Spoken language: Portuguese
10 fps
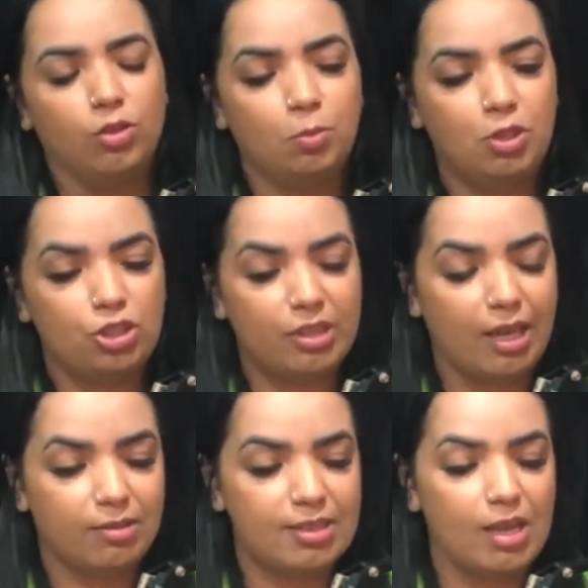do
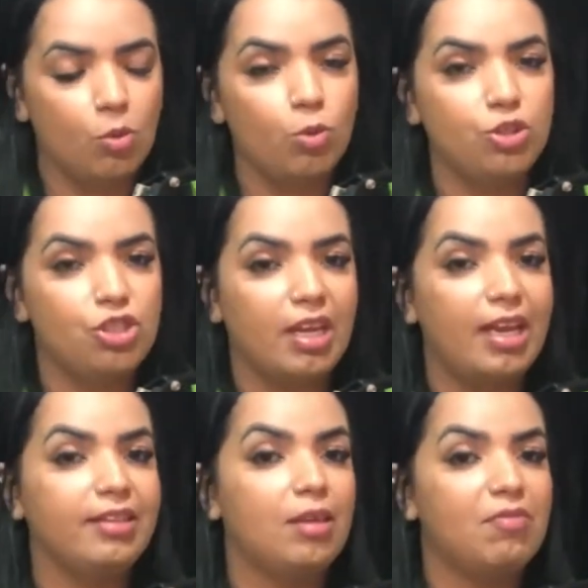Ministério da Saúde,
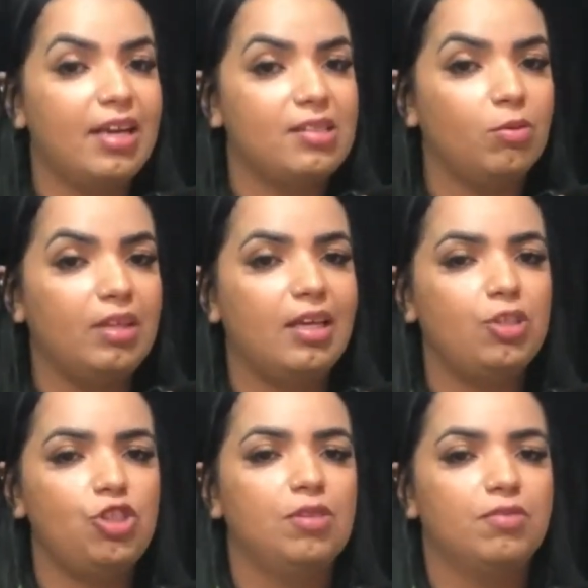ele tem várias
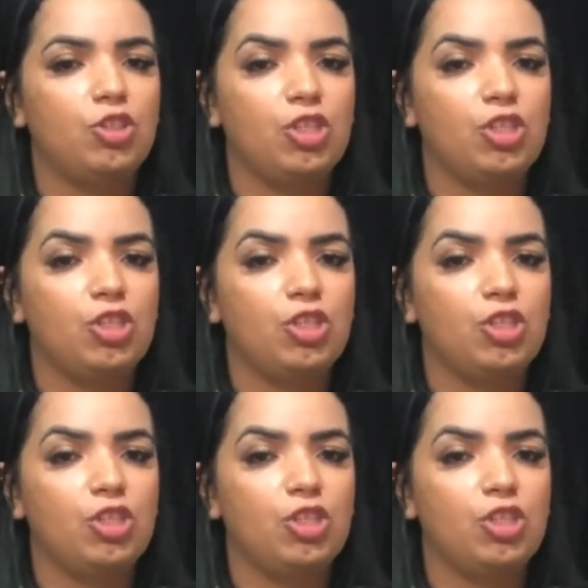alternativas.